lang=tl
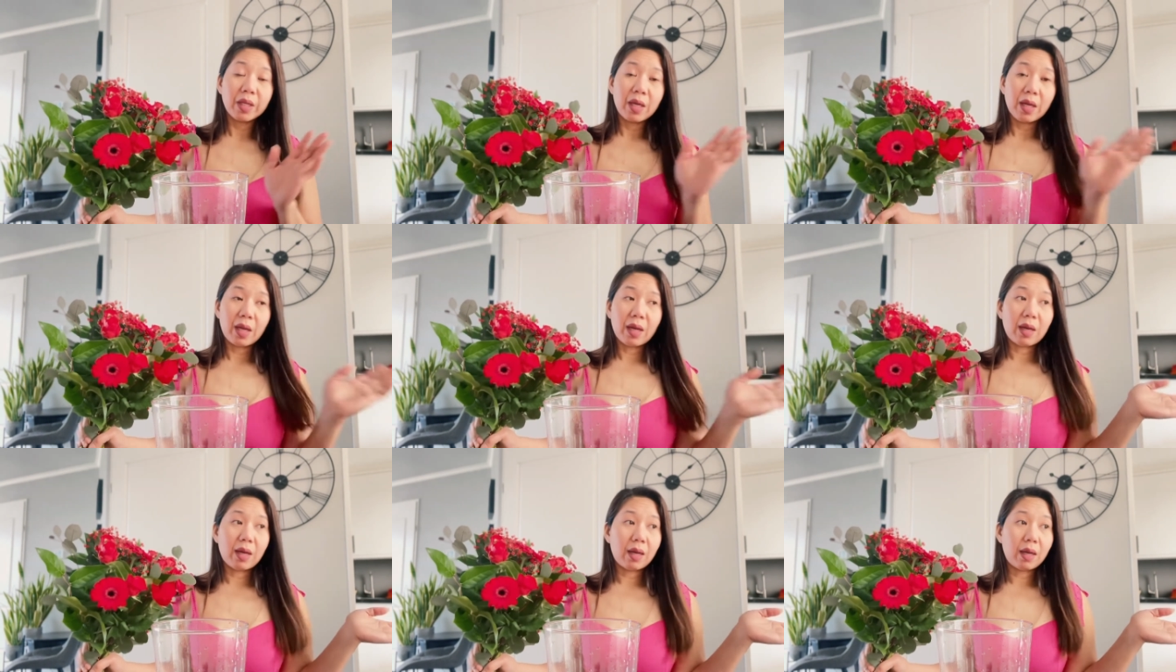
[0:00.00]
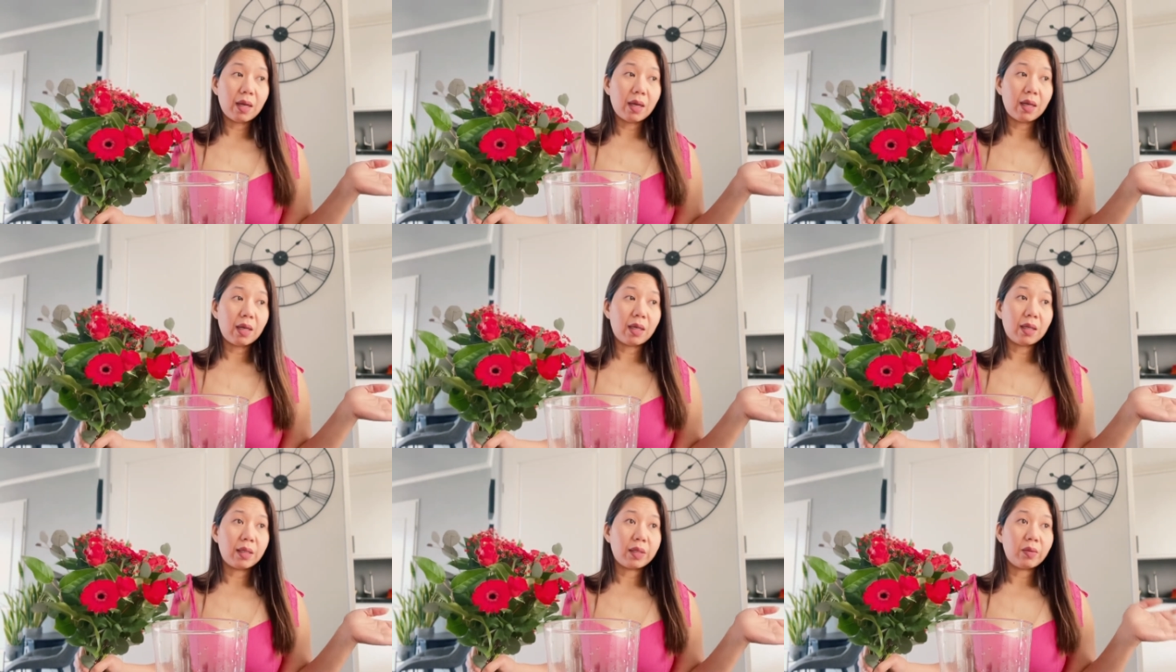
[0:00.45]

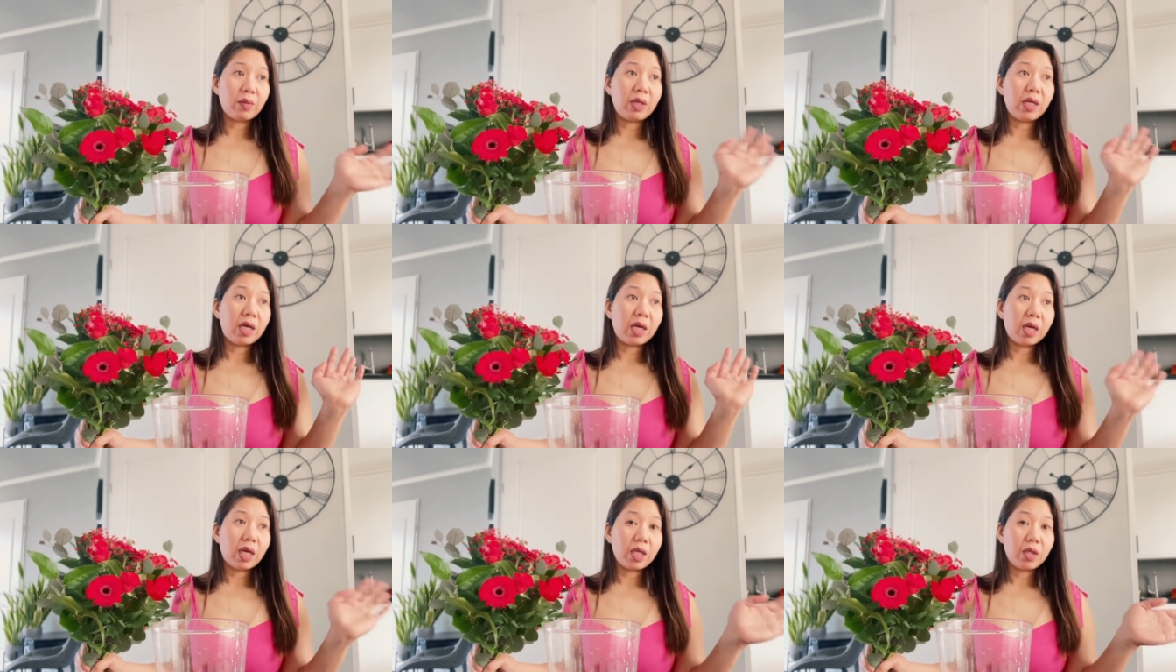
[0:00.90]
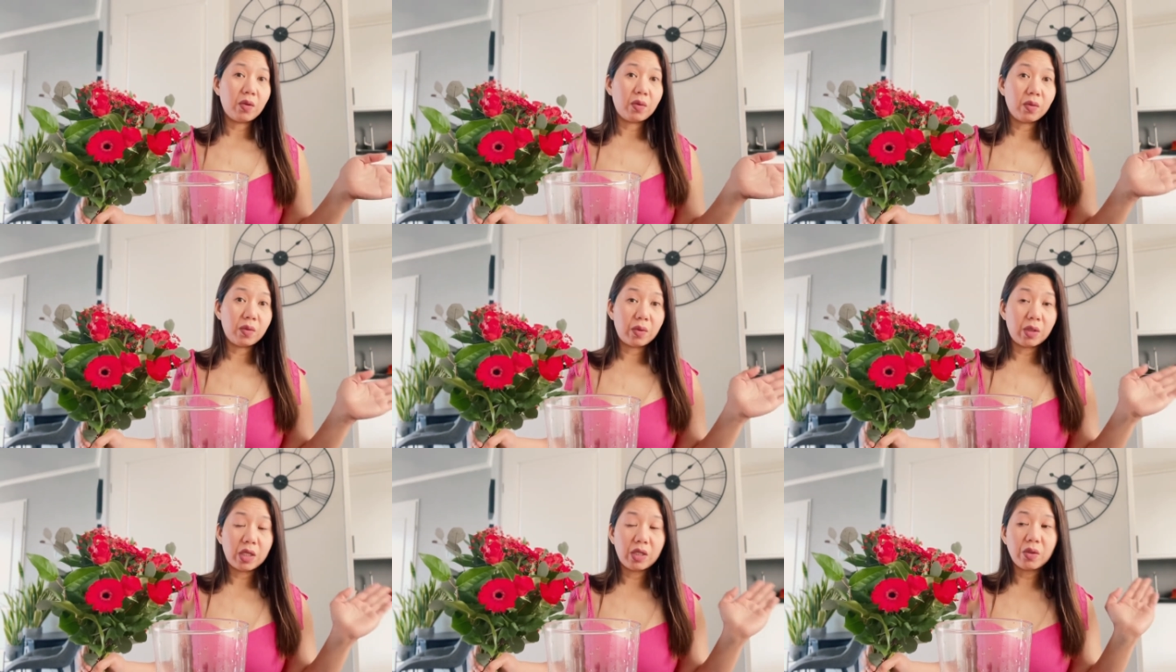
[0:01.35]
uh, wala
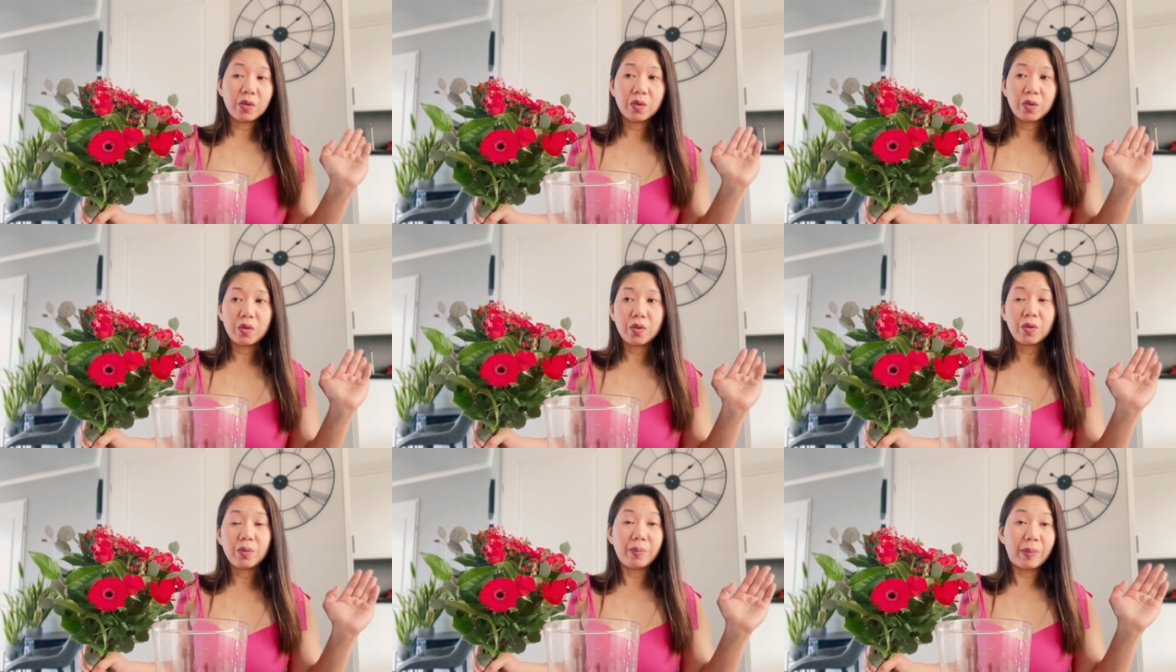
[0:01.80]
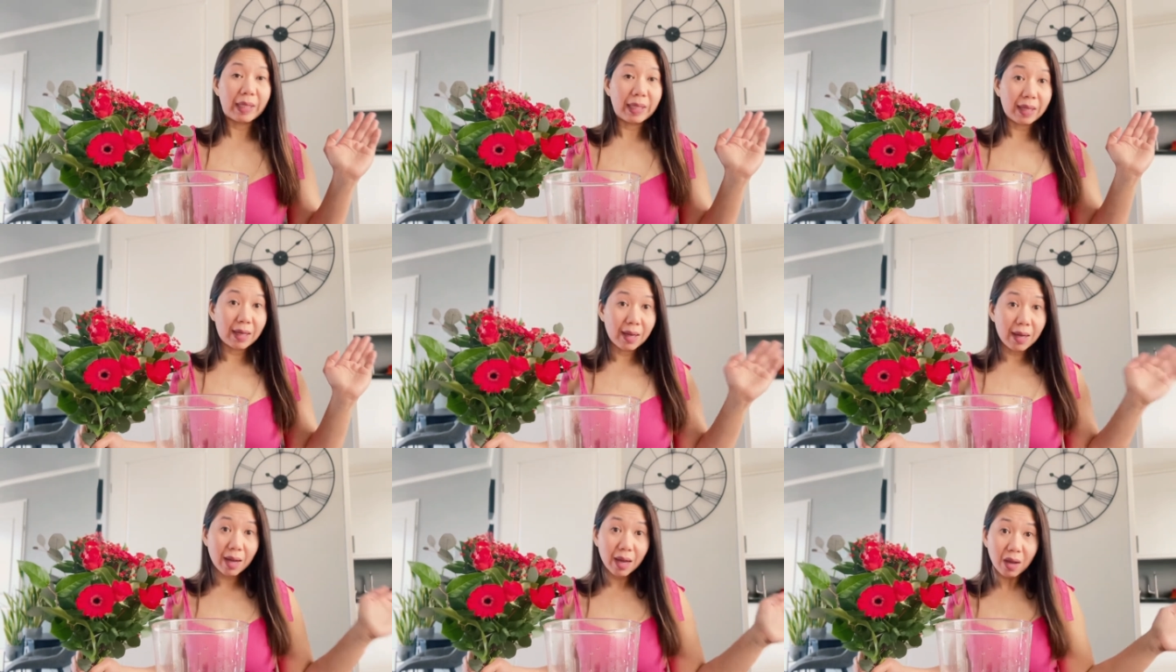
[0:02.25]
kayong ano
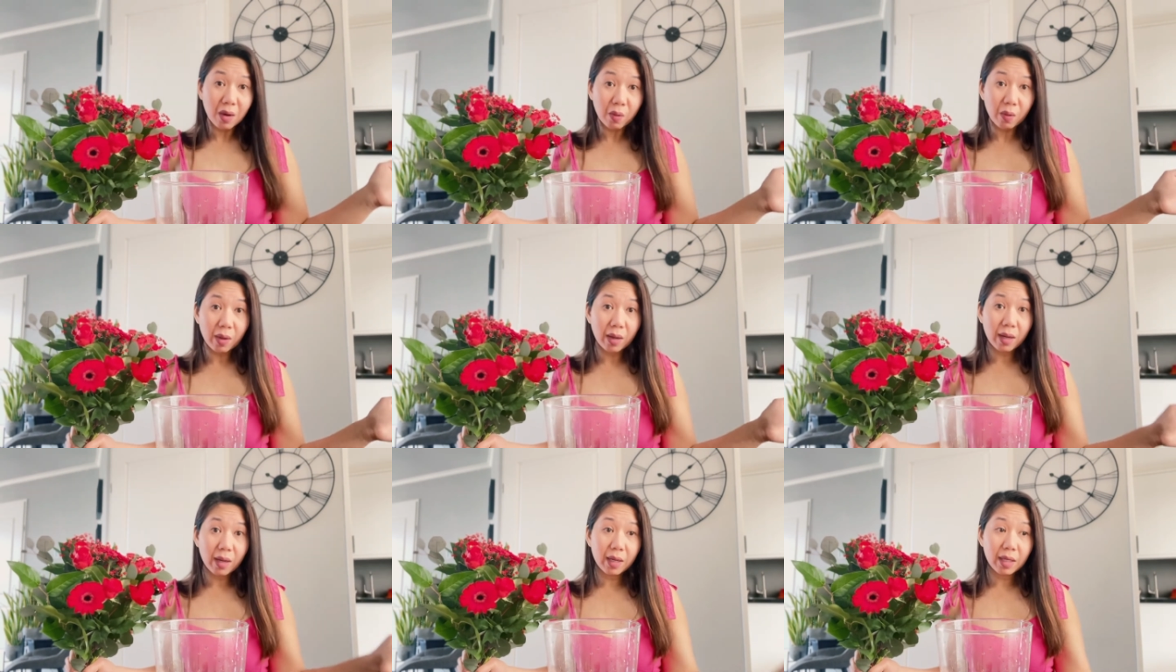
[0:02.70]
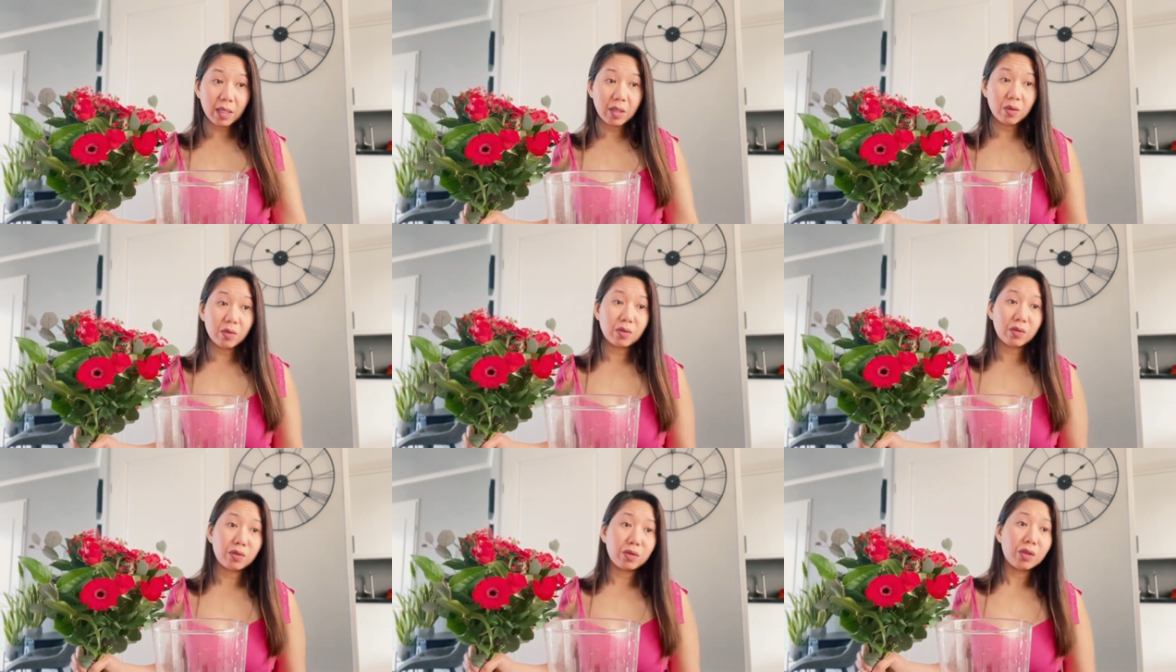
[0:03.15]
pag-aaway,
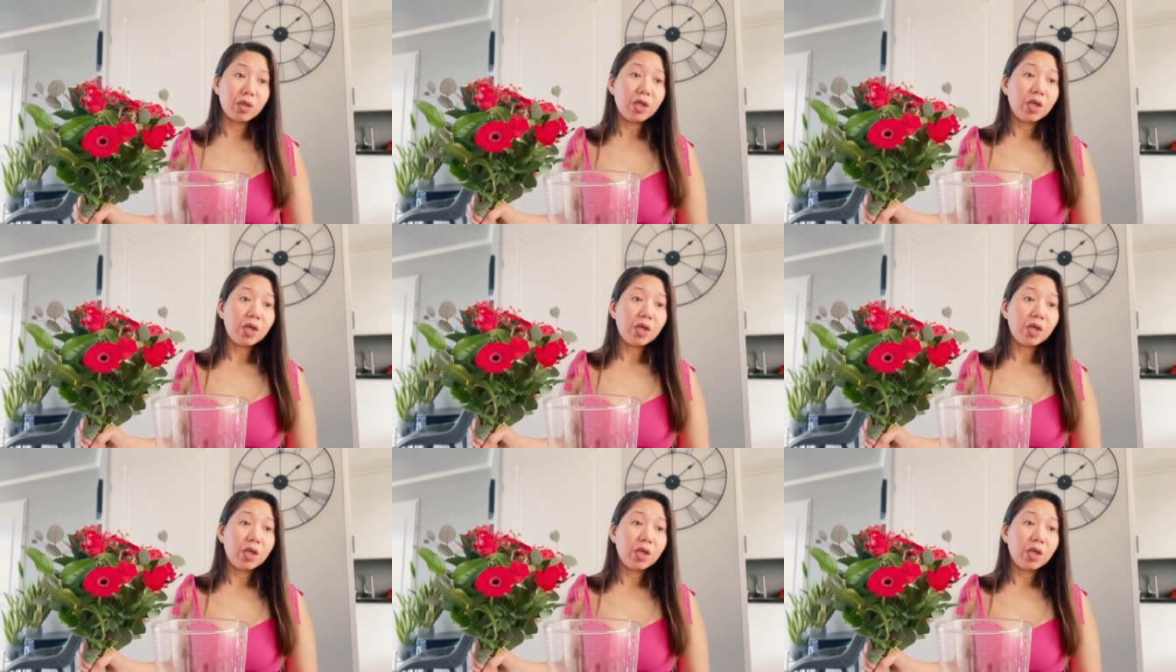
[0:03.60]
yung